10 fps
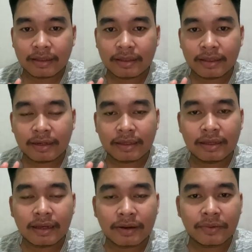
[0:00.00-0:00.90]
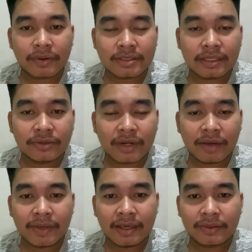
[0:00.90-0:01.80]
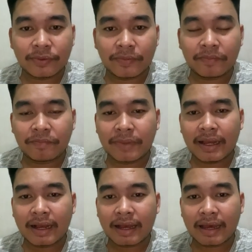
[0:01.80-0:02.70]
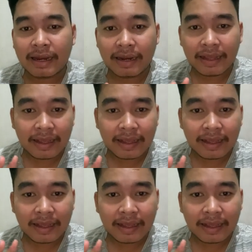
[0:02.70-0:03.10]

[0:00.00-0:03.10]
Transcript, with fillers: Kirigakure Shinonami itu bahkan